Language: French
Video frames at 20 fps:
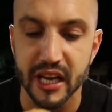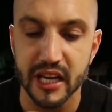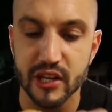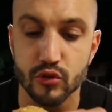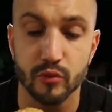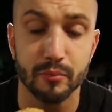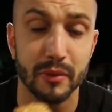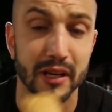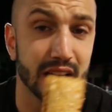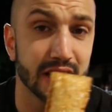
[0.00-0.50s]
ils
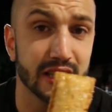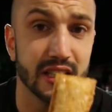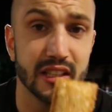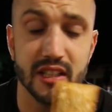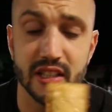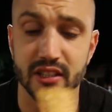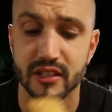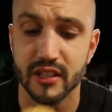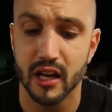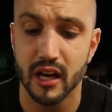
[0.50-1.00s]
n'ont pas gardé le
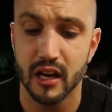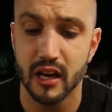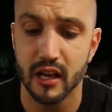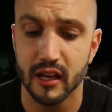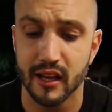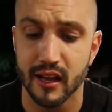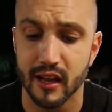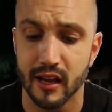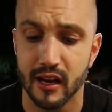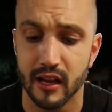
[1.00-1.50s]
dessert à
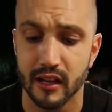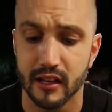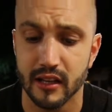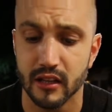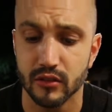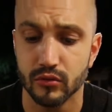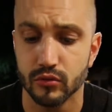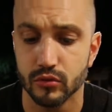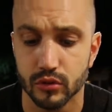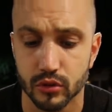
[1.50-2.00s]
la, à la
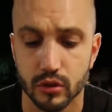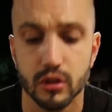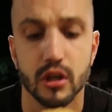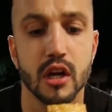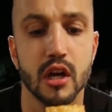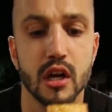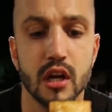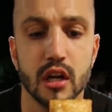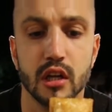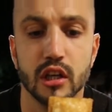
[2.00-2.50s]
carte, donc euh,
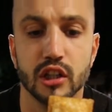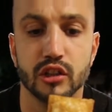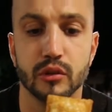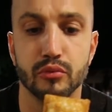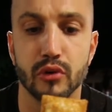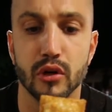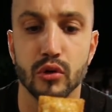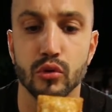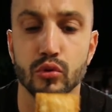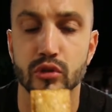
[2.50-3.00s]
je vais
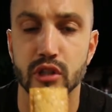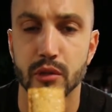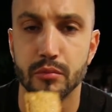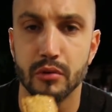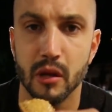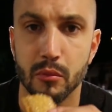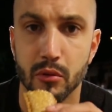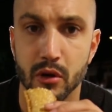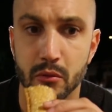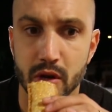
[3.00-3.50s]
pouvoir le goûter
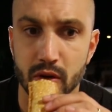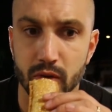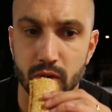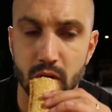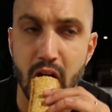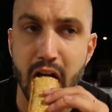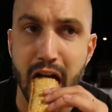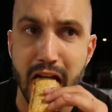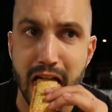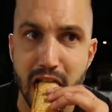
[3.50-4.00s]
pour la première
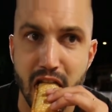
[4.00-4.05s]
fois.